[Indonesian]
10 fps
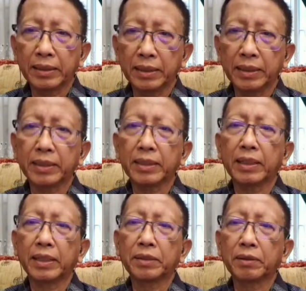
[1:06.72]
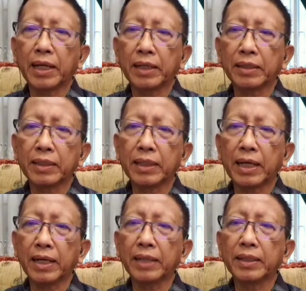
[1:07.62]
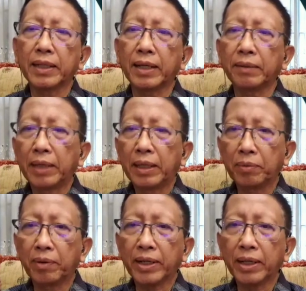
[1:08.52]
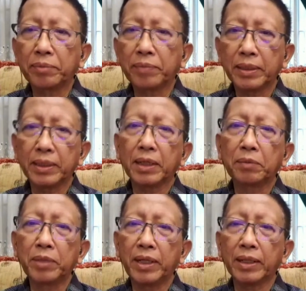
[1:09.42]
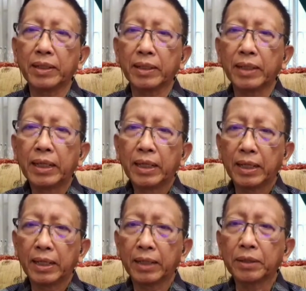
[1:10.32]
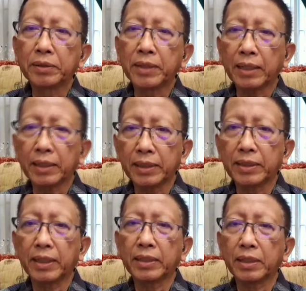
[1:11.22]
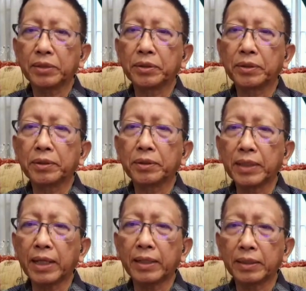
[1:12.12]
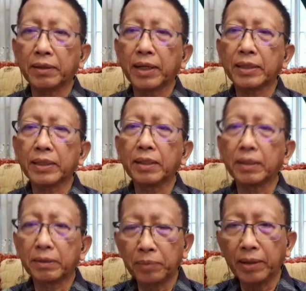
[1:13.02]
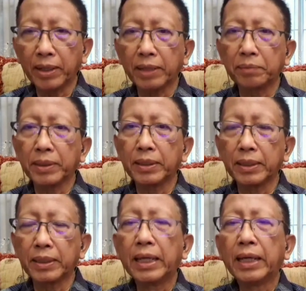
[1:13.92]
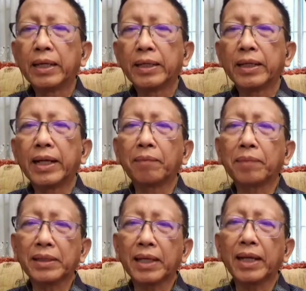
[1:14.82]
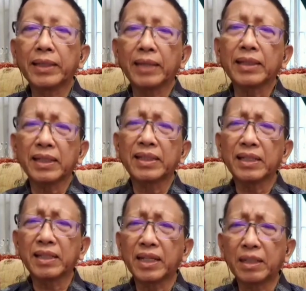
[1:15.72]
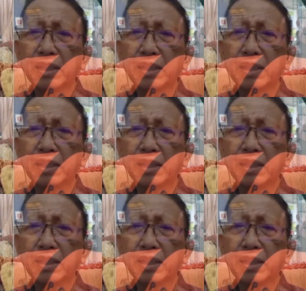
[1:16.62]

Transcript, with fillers: kasus yeah. isolasi karantina penularan berhenti kemudian uh, kontak tracing telusur kontak isolasi penularan berhenti. Mm-hmm. Nah masalahnya tesnya